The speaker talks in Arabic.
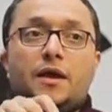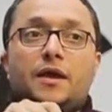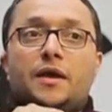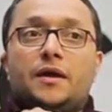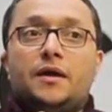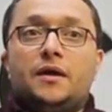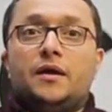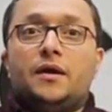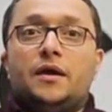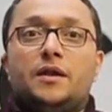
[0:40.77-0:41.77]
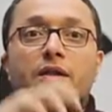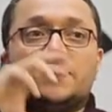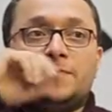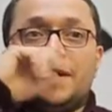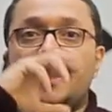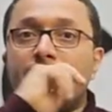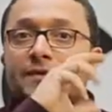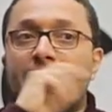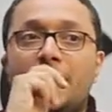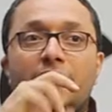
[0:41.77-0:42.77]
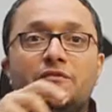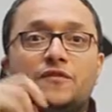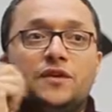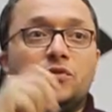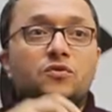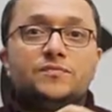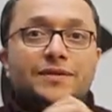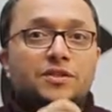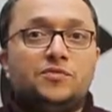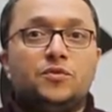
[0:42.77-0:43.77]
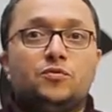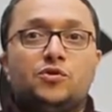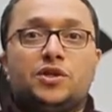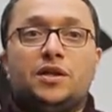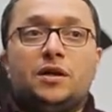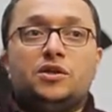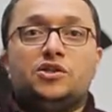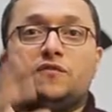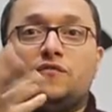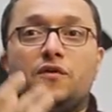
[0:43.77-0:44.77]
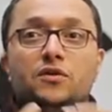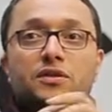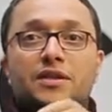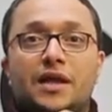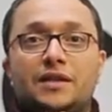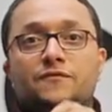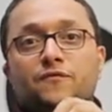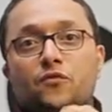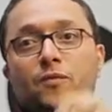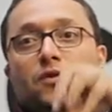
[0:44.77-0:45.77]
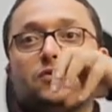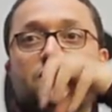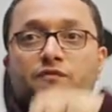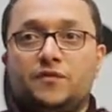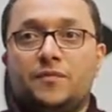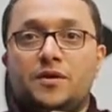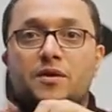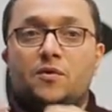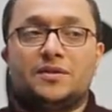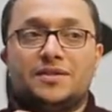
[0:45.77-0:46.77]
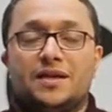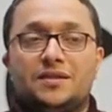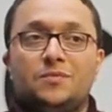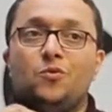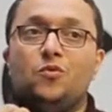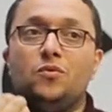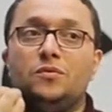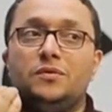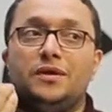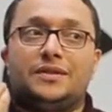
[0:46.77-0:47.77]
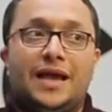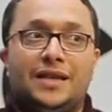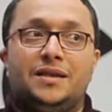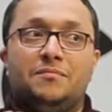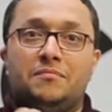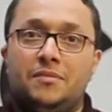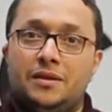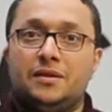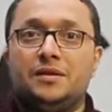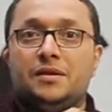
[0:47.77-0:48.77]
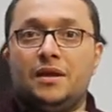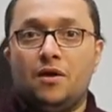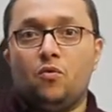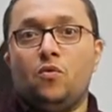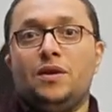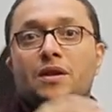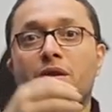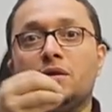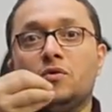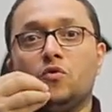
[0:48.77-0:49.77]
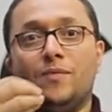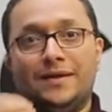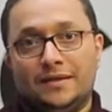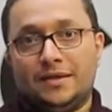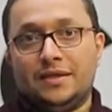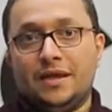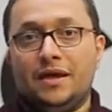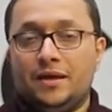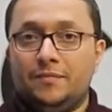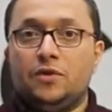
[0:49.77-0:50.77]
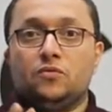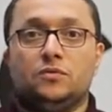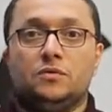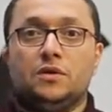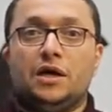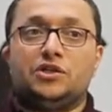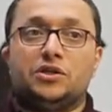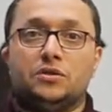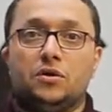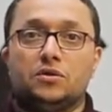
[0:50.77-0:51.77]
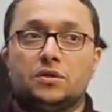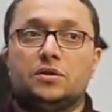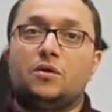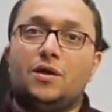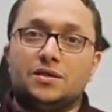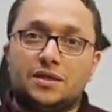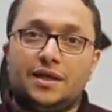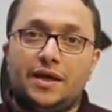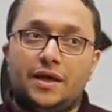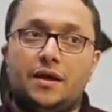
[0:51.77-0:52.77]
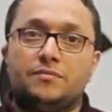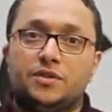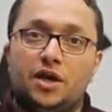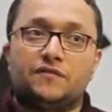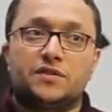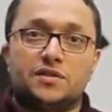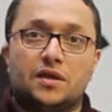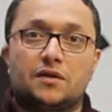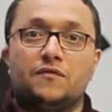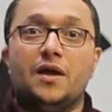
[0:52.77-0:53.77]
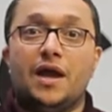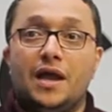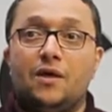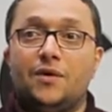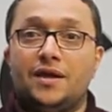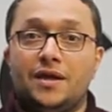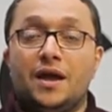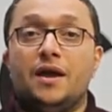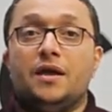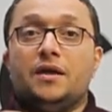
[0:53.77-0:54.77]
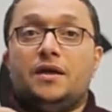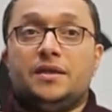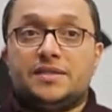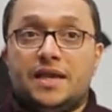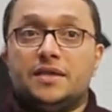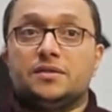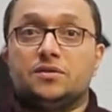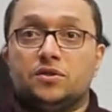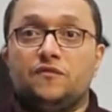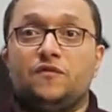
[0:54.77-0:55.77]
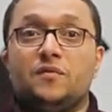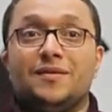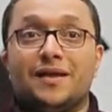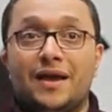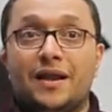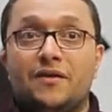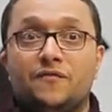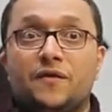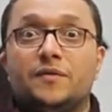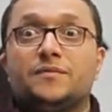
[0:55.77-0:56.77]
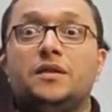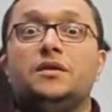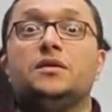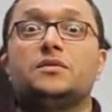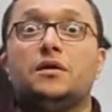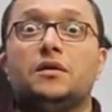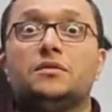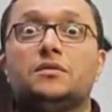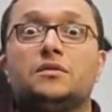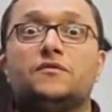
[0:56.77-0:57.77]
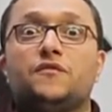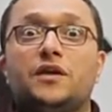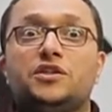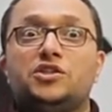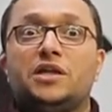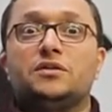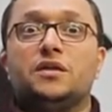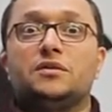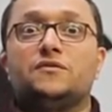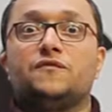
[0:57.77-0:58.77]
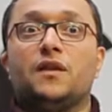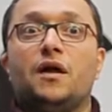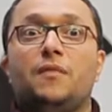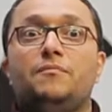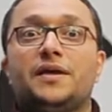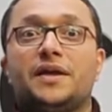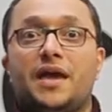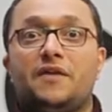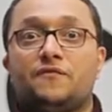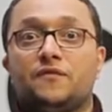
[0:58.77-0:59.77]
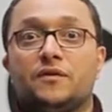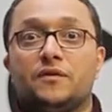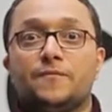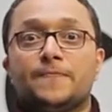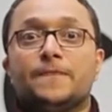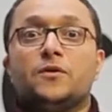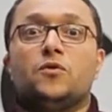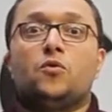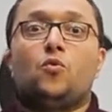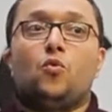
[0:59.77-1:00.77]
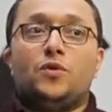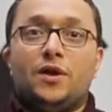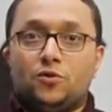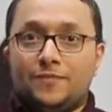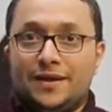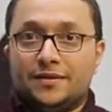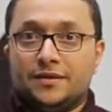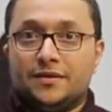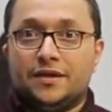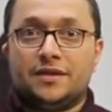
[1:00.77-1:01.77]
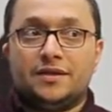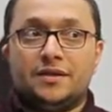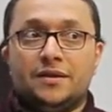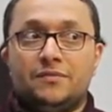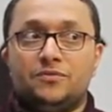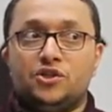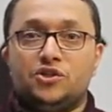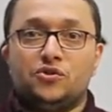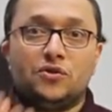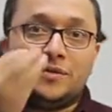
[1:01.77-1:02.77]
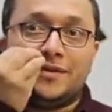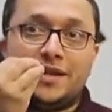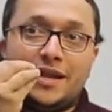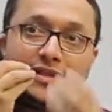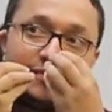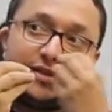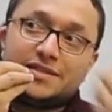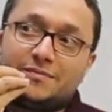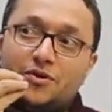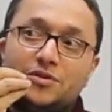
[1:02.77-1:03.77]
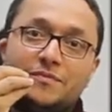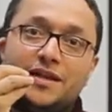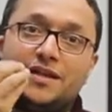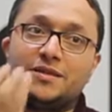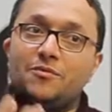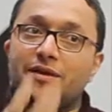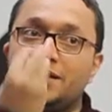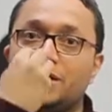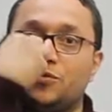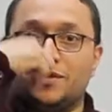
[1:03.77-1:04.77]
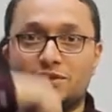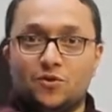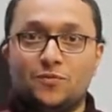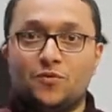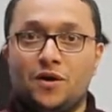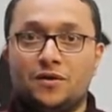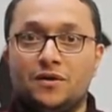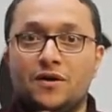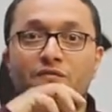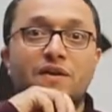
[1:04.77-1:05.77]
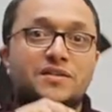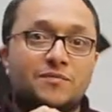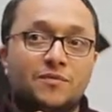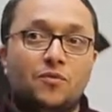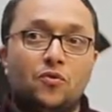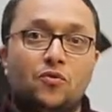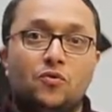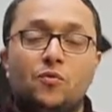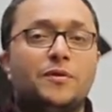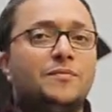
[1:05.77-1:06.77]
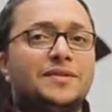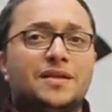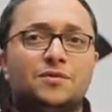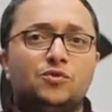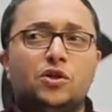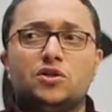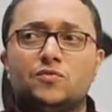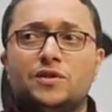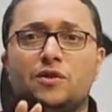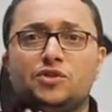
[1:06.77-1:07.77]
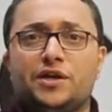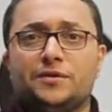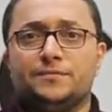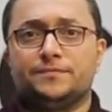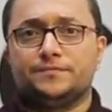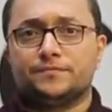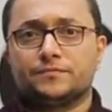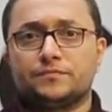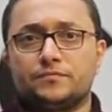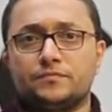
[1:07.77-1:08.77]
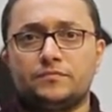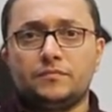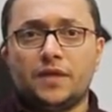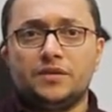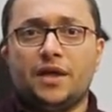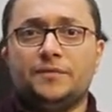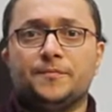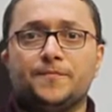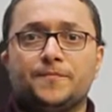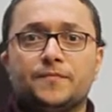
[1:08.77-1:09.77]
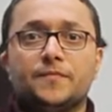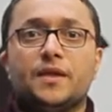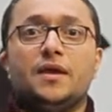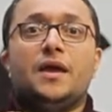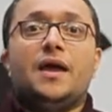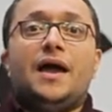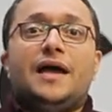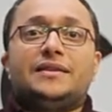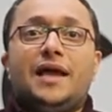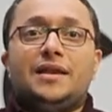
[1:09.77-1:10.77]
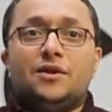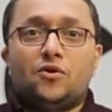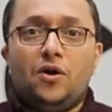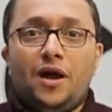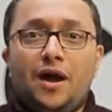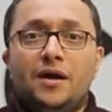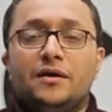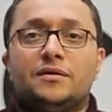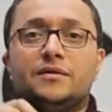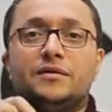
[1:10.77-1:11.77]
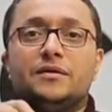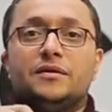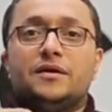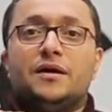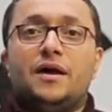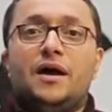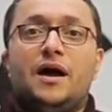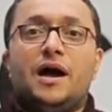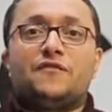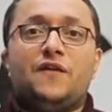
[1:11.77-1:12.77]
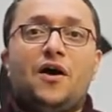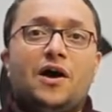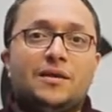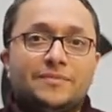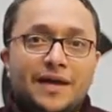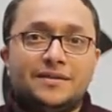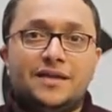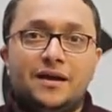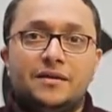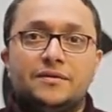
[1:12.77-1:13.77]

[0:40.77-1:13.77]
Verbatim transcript: آه السبراي بتاع الفري نوز ما عنديش منه مشكله شفاط الانف وبحط فيه ميه واستخدمه اتعلم مني الاول وبعد كده اعمله عشان خاطر لو حصل حاجه تعرف تتصرف الا وهي احساس الطفل بالغرق فيبتدي يتخض فيشدد فالاب يخاف وناخد بالنا ان مش الشغل من هنا لازم ينزل نقاط من ده ممكن ياخده وينزله من ورا ينزل من بقه ممكن ما يستخدموش خالص وما يطلعلوش حاجه طيب هتقلل الكحه هرفعها على مخده